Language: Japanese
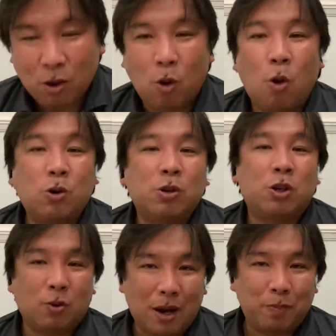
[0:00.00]
多くの
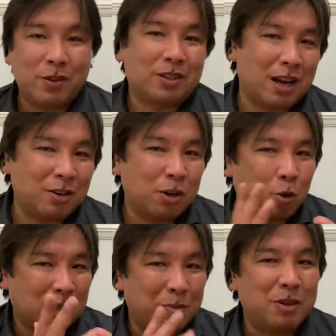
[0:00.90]
人は三塁
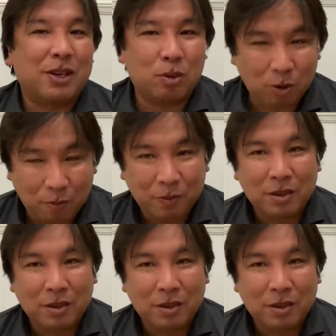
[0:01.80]
コーチャー見るけども、